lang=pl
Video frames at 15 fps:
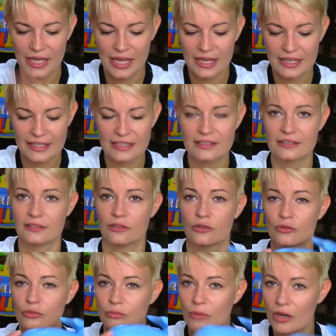ale jest to
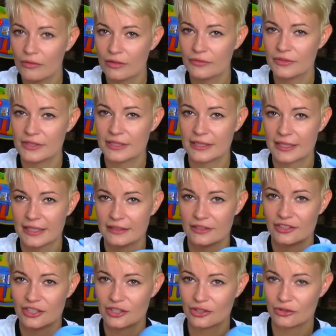gumowe, więc kiedy
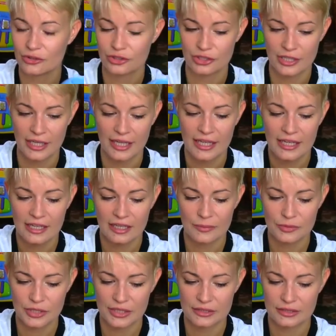dziecko się na
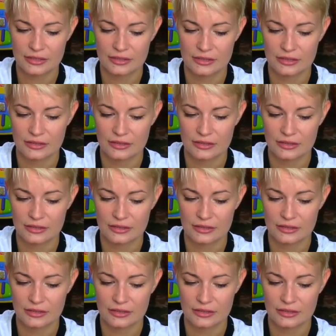przykład y,